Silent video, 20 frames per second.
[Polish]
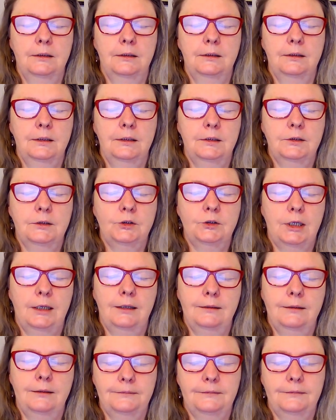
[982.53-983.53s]
Jeszcze
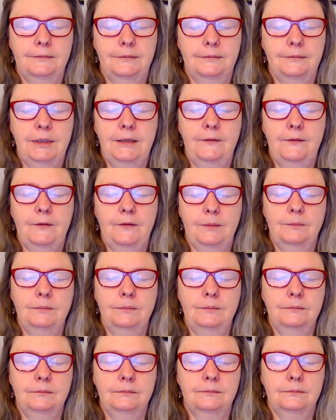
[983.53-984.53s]
nie
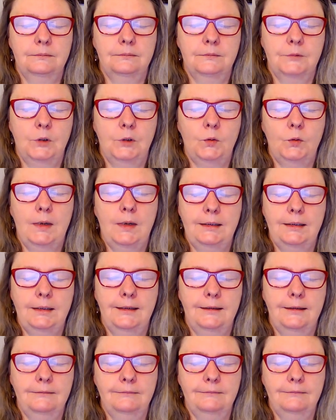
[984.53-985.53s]
wiem
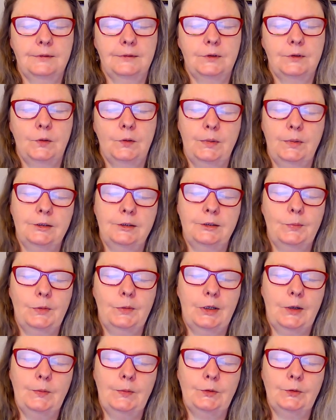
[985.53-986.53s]
dokładnie, co będziemy
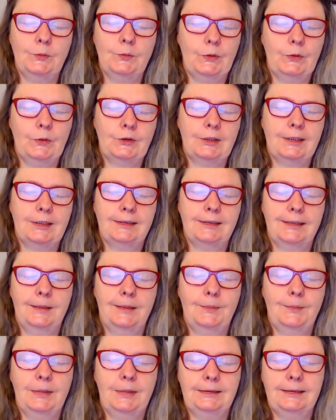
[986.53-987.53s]
robić podczas tej
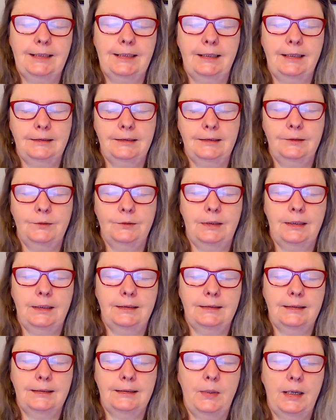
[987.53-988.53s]
medytacji. Tutaj
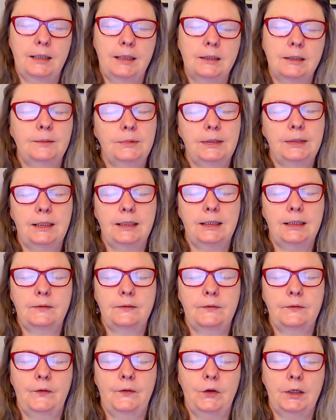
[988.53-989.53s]
zapraszam teraz
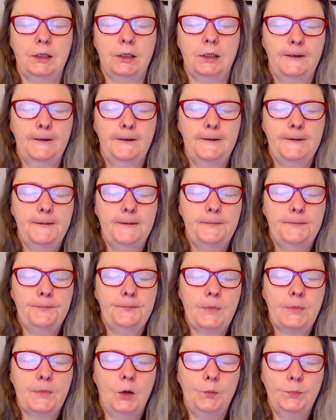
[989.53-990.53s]
swoich
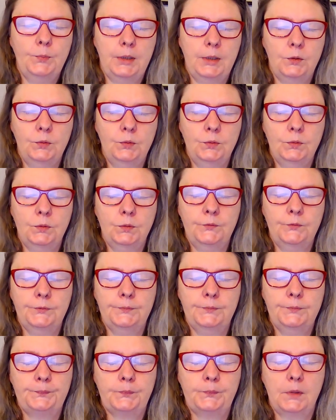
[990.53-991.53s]
opiekunów
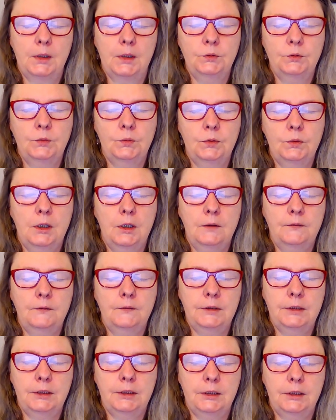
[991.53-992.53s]

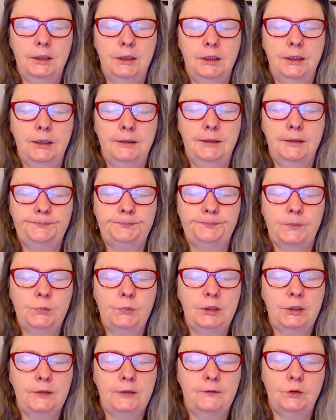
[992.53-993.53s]
duchowych i
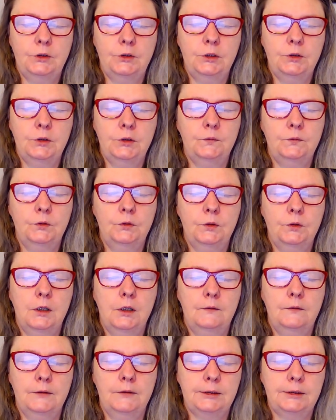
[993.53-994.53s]
przewodników
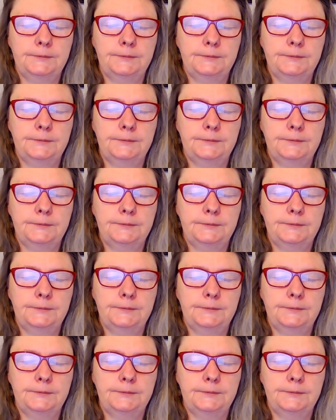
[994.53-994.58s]
duchowych.